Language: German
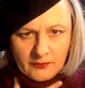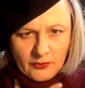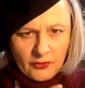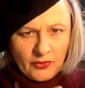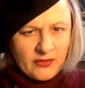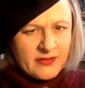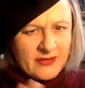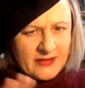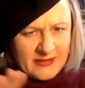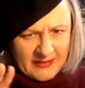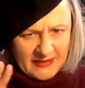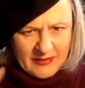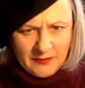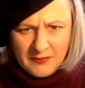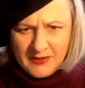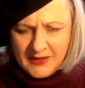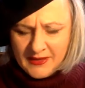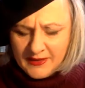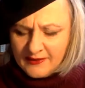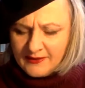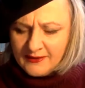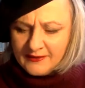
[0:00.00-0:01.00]
Könnten Sie
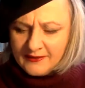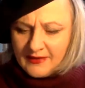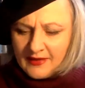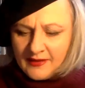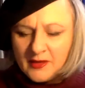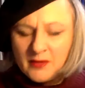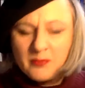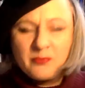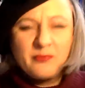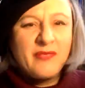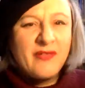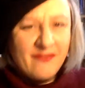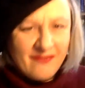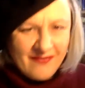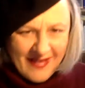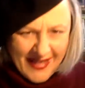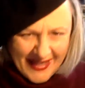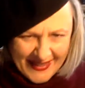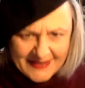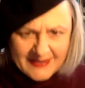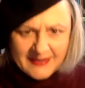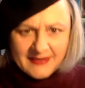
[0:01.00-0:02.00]
mir nicht einen
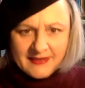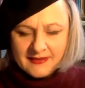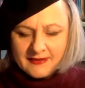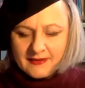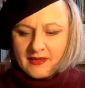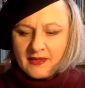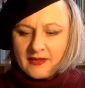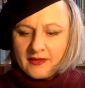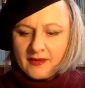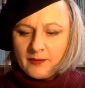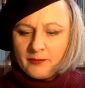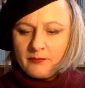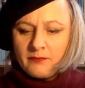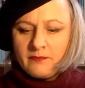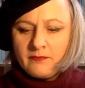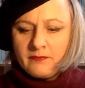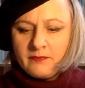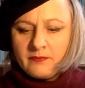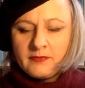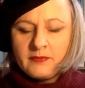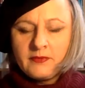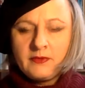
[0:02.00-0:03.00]
Beweis
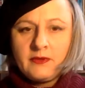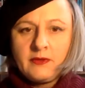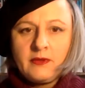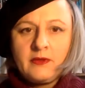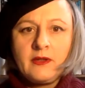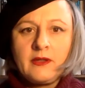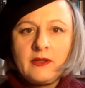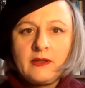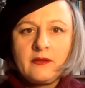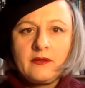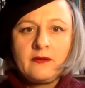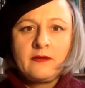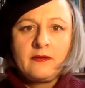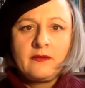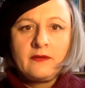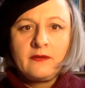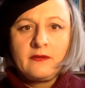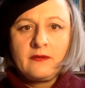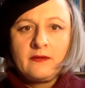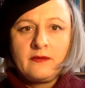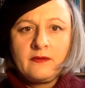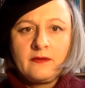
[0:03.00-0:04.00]
geben?
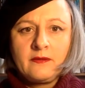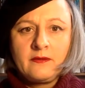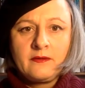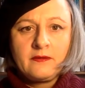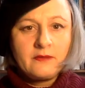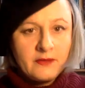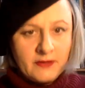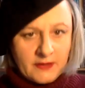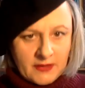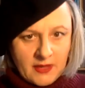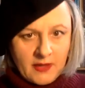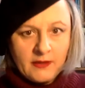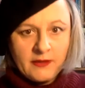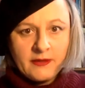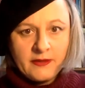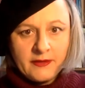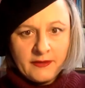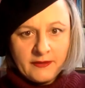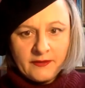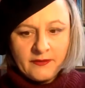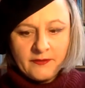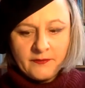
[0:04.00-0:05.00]
Das kann
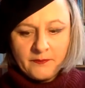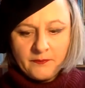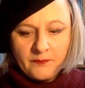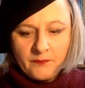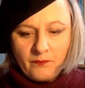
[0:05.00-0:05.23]
ich.